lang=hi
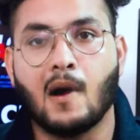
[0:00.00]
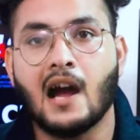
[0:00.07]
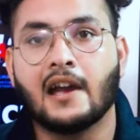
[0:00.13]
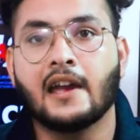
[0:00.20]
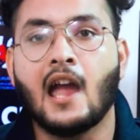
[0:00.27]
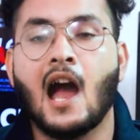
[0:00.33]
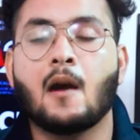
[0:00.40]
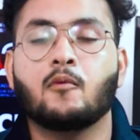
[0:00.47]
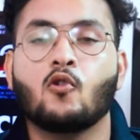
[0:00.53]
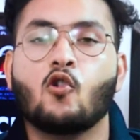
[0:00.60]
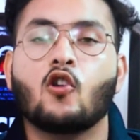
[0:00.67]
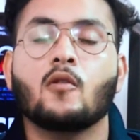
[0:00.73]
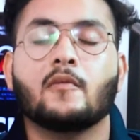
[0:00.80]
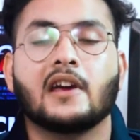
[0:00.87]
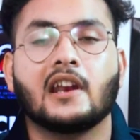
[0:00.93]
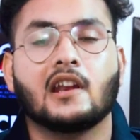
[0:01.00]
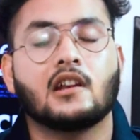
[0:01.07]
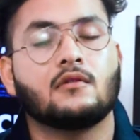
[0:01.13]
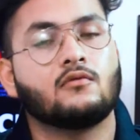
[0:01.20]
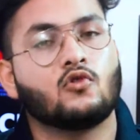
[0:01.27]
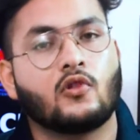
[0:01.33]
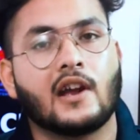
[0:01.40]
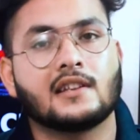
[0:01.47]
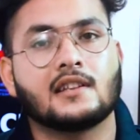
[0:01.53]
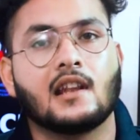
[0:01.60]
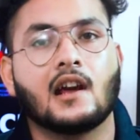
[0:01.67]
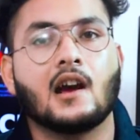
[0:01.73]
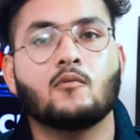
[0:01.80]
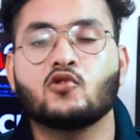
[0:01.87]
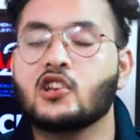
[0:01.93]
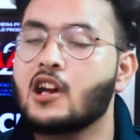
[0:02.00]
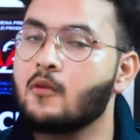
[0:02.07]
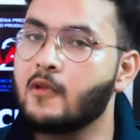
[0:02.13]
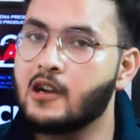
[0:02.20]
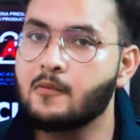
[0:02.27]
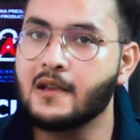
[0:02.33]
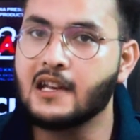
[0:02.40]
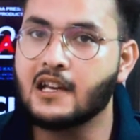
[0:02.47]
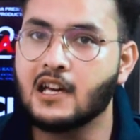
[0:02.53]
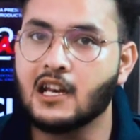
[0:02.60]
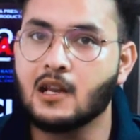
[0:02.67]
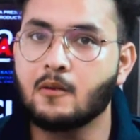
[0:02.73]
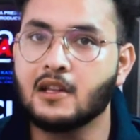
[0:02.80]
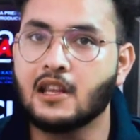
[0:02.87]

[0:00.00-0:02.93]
बाकी आप लोगों को मेरे रिव्यू कैसा लगा मुझे कमेंट में लिख करके